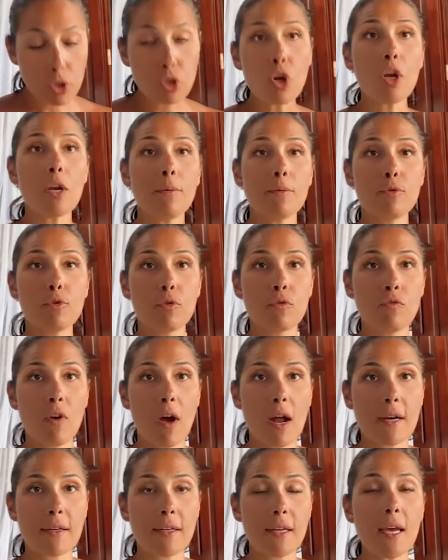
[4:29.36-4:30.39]
şöyle bir durum
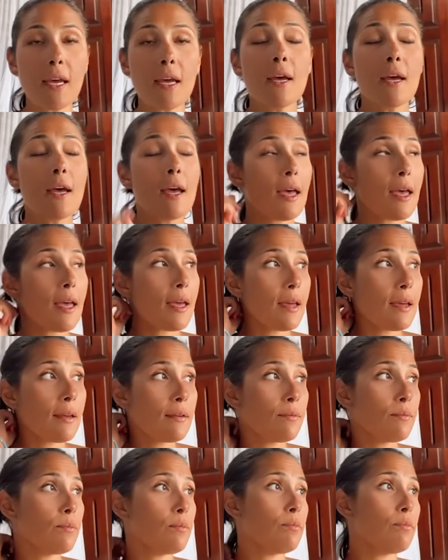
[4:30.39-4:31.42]
var ki
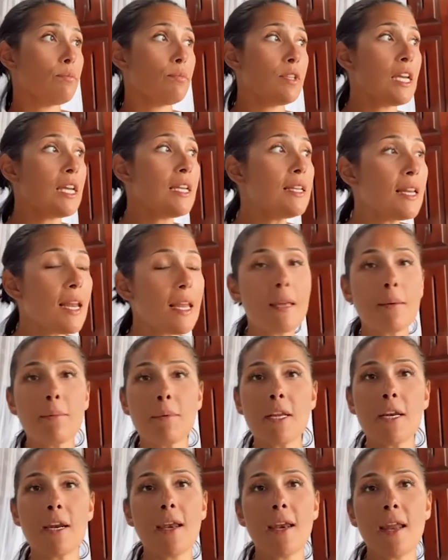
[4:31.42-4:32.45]
e,
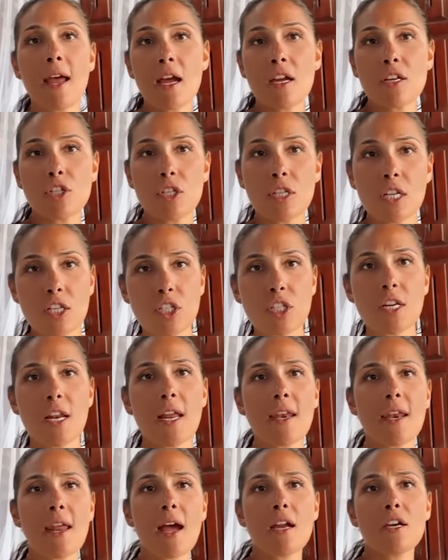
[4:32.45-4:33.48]
yenilenebilir enerji, yeşil
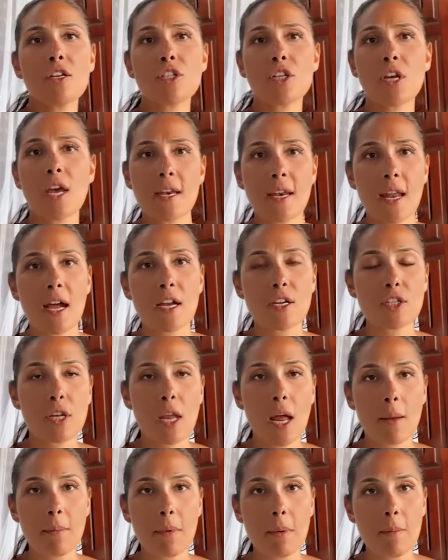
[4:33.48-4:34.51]
enerji,
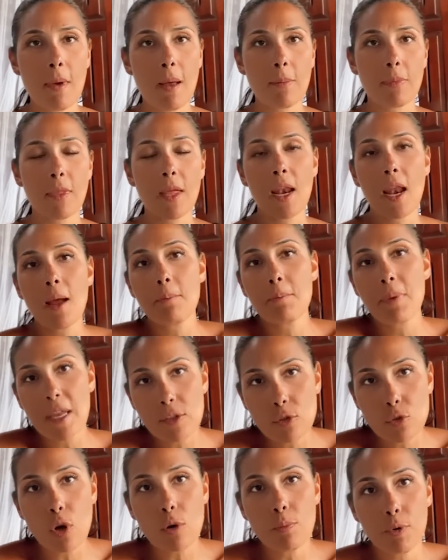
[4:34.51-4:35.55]
enerjiler bilmem neler
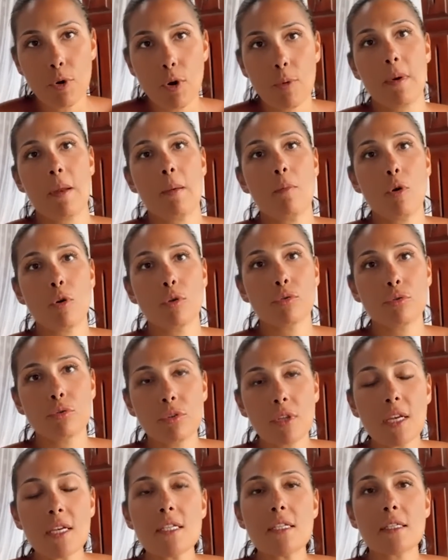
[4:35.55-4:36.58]
petrol problemi
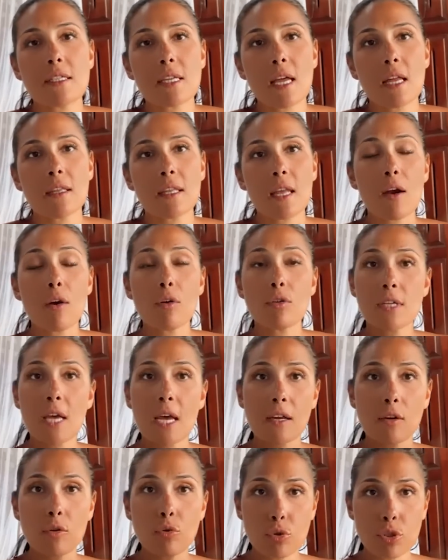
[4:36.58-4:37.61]
olduğunda insanlar
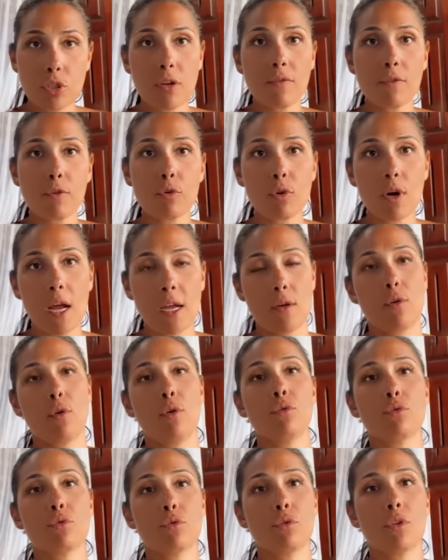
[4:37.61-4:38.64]
özellikle Rusya ve Ukrayna
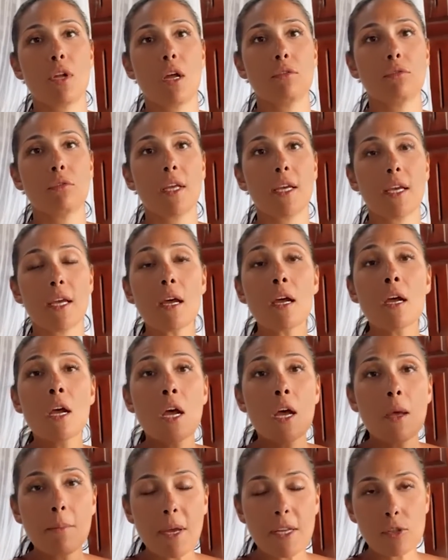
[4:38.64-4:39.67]
konusundan dolayı
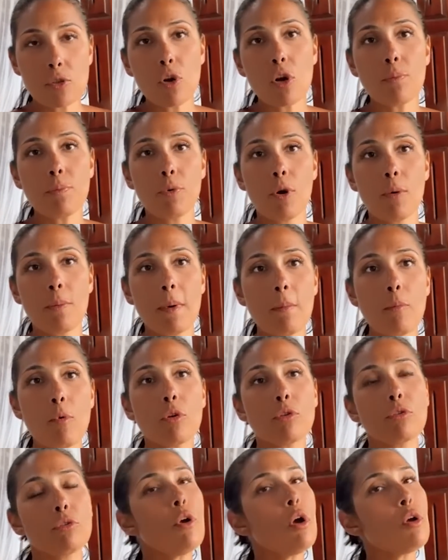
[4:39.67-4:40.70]
petrol problemi
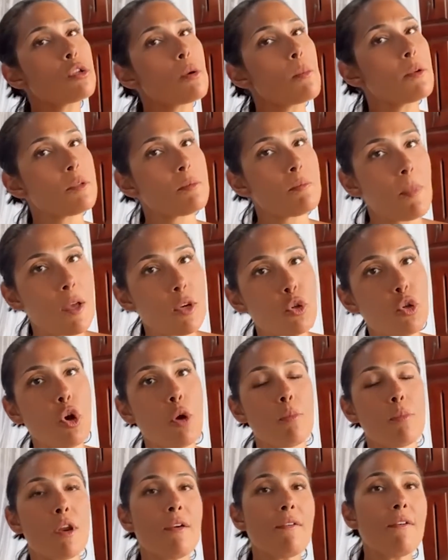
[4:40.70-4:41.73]
olduğunda otomatikman
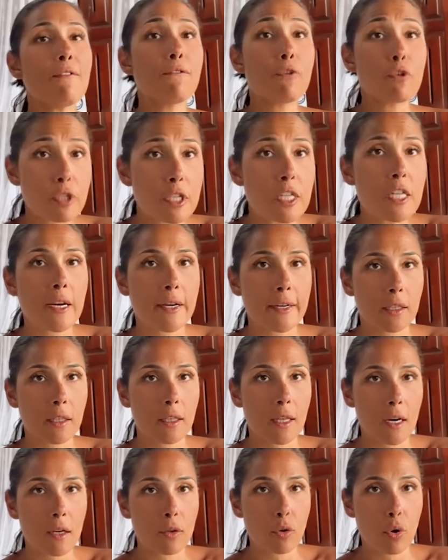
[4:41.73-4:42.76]
kömüre ve fosil
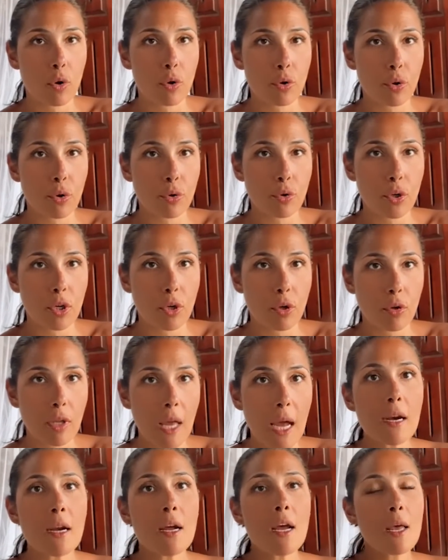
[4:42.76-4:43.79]
yakıtlara doğru
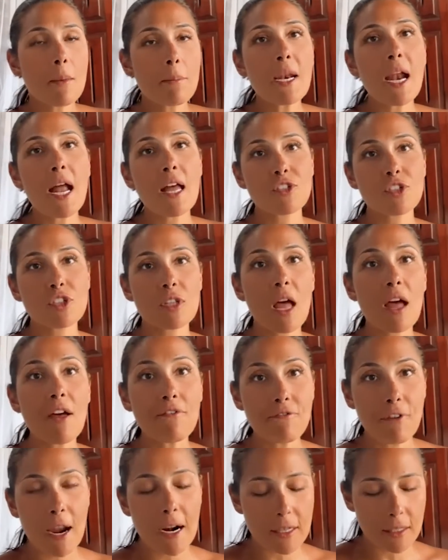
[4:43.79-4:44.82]
yöneliyorlar. Birazcık
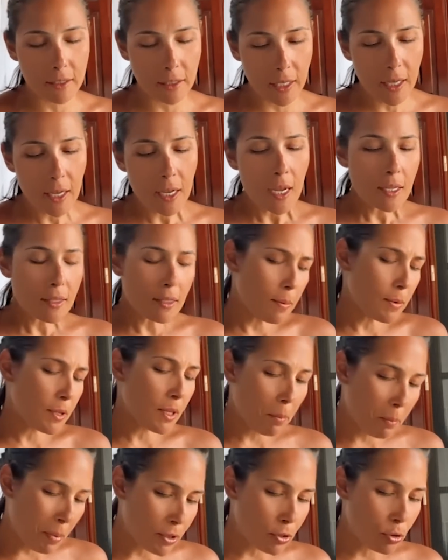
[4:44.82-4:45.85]
daha farklı. Tabii
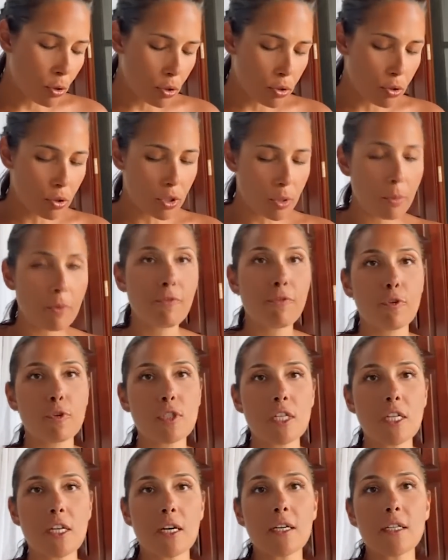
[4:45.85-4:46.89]
ki de petrol sonuçta bir
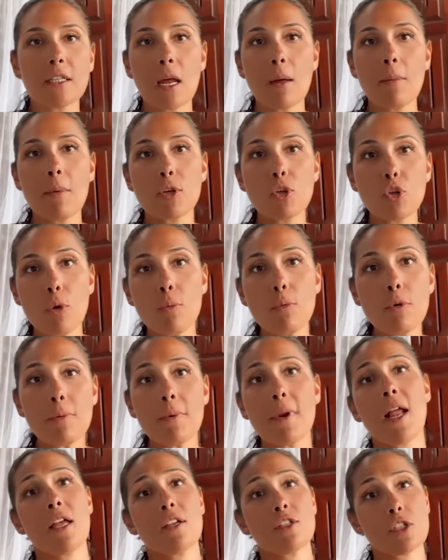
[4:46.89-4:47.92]
fosil yakıt ama
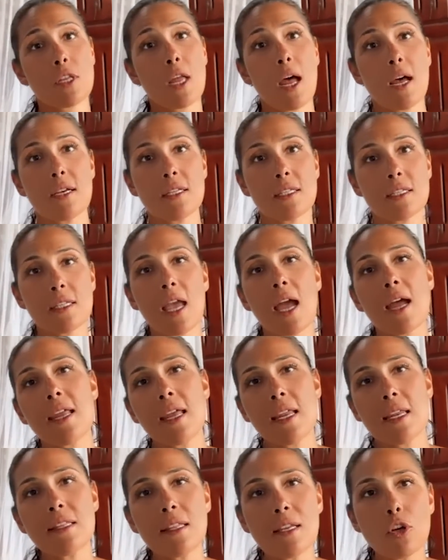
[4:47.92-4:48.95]
kömür birazcık daha hızlı.
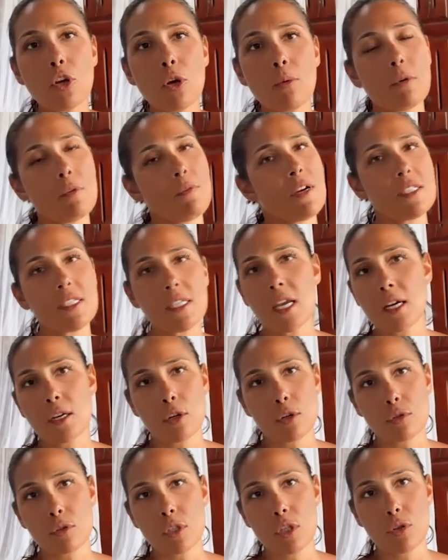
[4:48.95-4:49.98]
Yani elinde kömür varsa
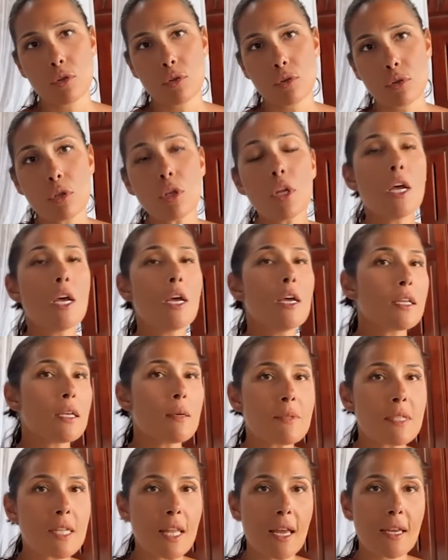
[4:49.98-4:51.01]
yakıyorsun ediyorsun.
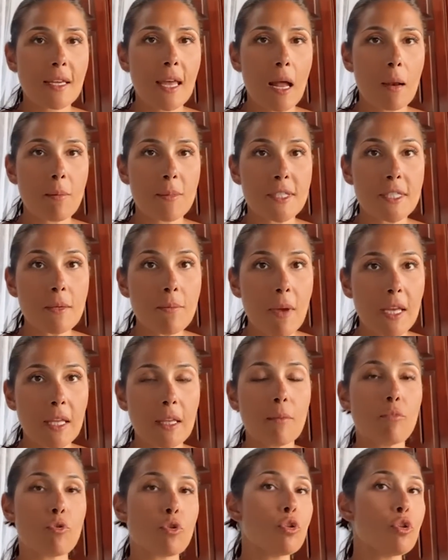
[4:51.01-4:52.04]
Kimseden gelmesini
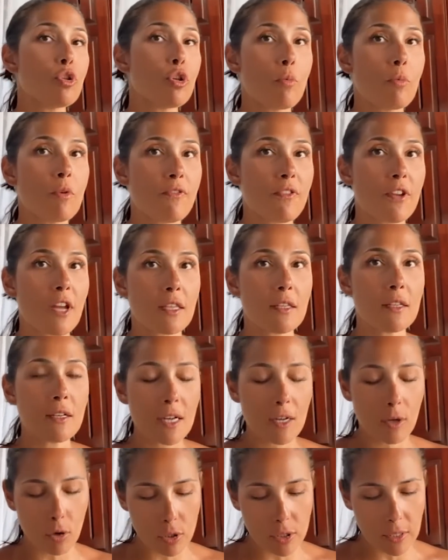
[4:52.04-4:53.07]
beklemiyorsun. Kömür
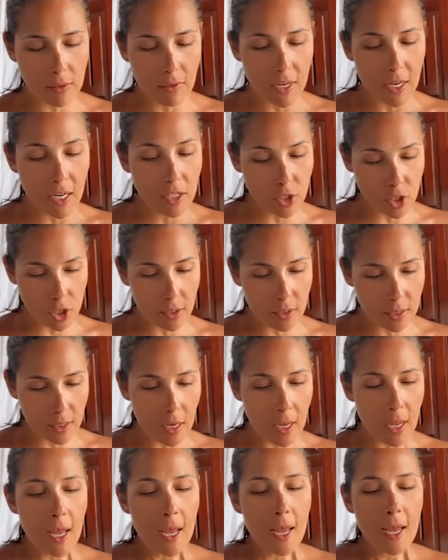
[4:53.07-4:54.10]
fiyatları rekor seviyelere
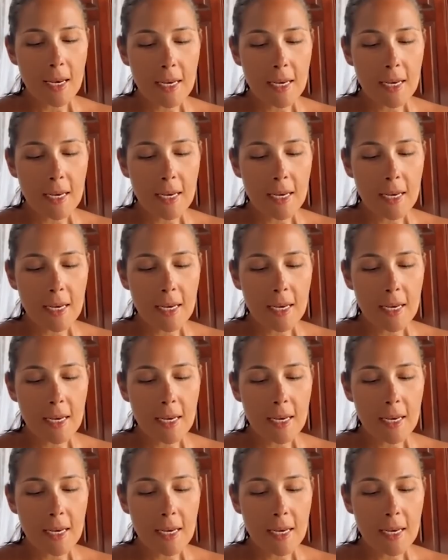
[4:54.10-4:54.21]
çıktı.